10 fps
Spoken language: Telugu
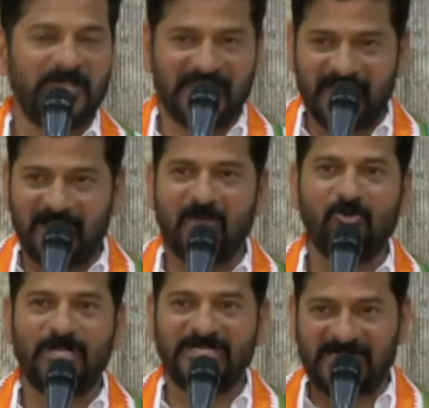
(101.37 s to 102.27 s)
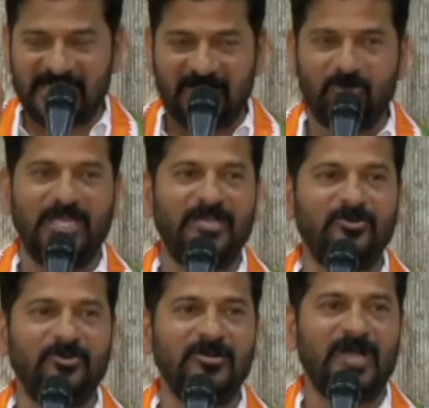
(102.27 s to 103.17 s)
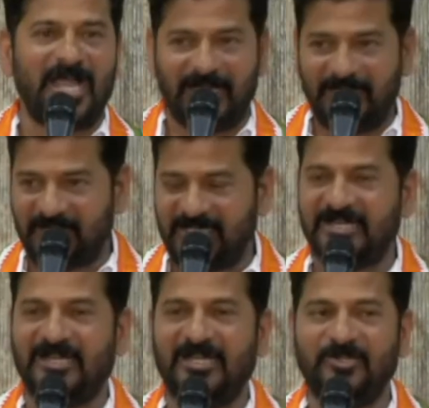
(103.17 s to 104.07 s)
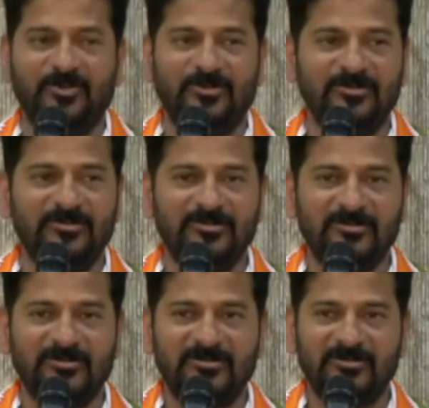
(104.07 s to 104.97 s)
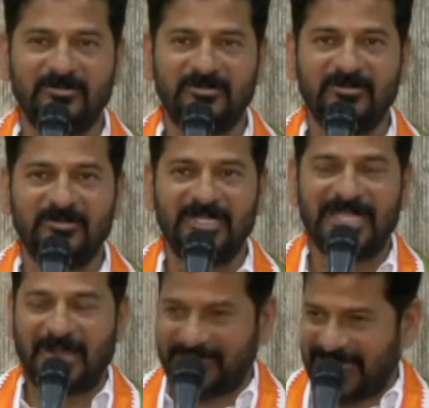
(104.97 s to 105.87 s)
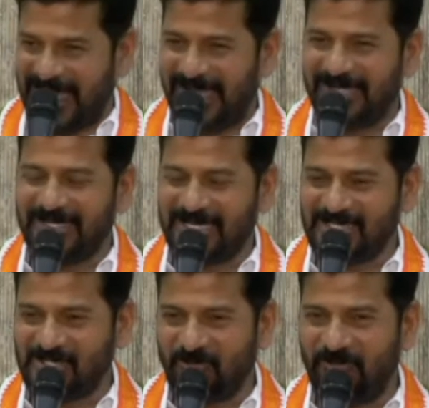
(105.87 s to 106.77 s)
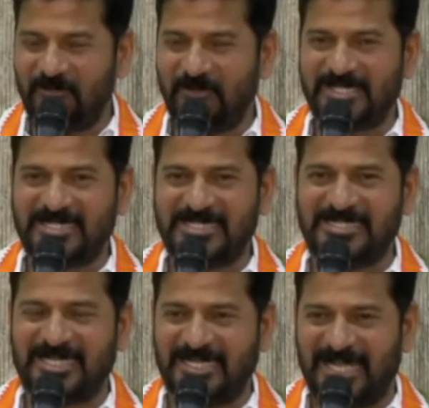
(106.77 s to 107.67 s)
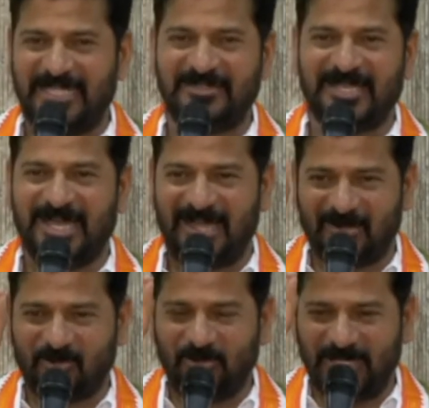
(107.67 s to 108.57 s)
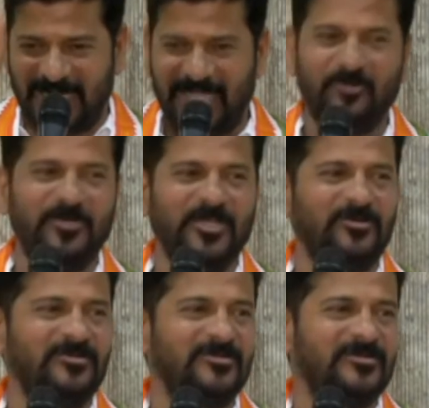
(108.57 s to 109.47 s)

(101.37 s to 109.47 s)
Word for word: మీకు ఇంకా కూడా సిగ్గు లేదు ఆకలి తీరలేదు కాబట్టి కాంగ్రెస్ను విమర్శించే నైతిక హక్కు లేదు మీకు